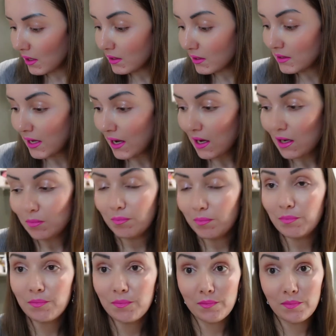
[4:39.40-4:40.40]
Я
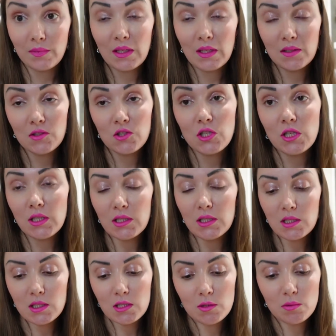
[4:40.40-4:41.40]

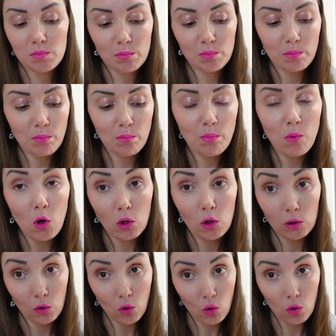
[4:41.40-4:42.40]
через
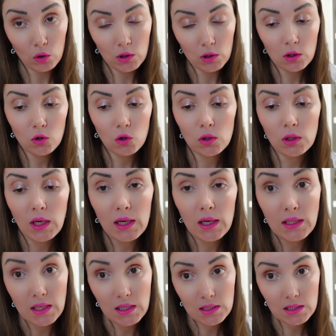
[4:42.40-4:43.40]
полгода только
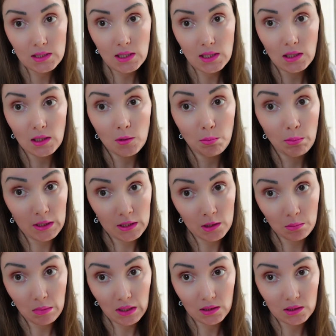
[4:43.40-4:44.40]
я стала
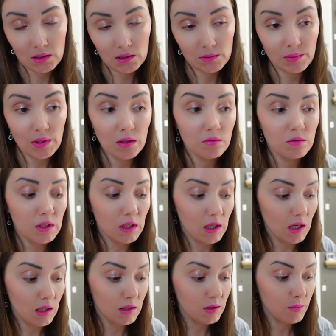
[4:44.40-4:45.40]
понимать, да,
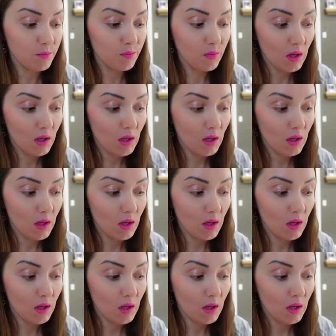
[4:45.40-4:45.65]
вникать